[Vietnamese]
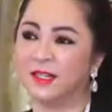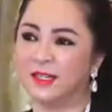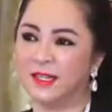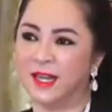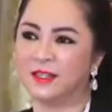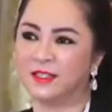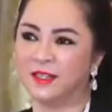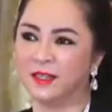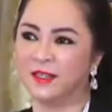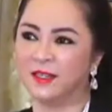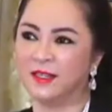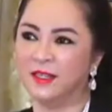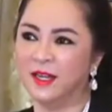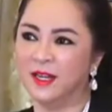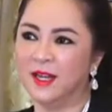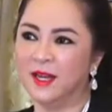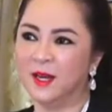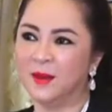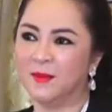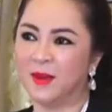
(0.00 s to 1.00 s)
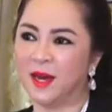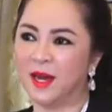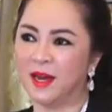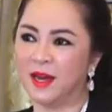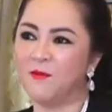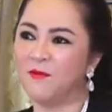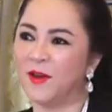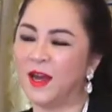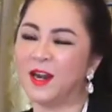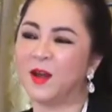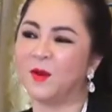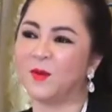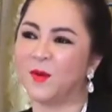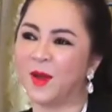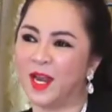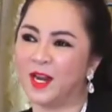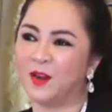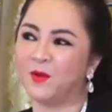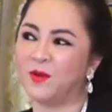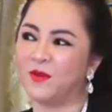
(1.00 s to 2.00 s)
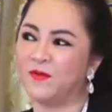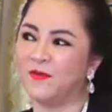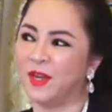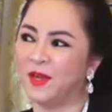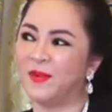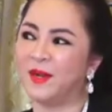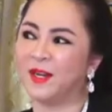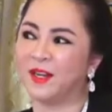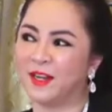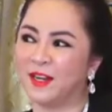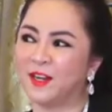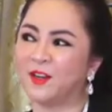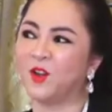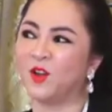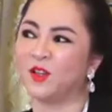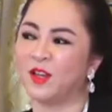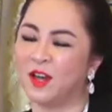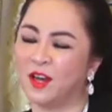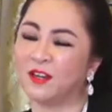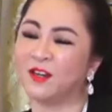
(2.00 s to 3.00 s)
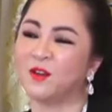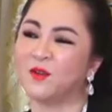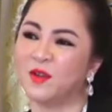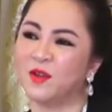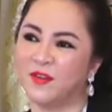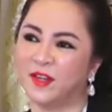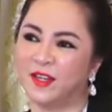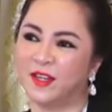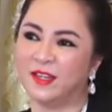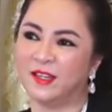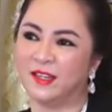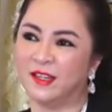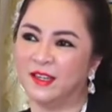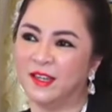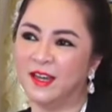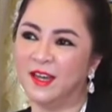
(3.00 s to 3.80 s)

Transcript: là giá trị mà không phải là khoe đâu quý vị mà là nói thật đó quý vị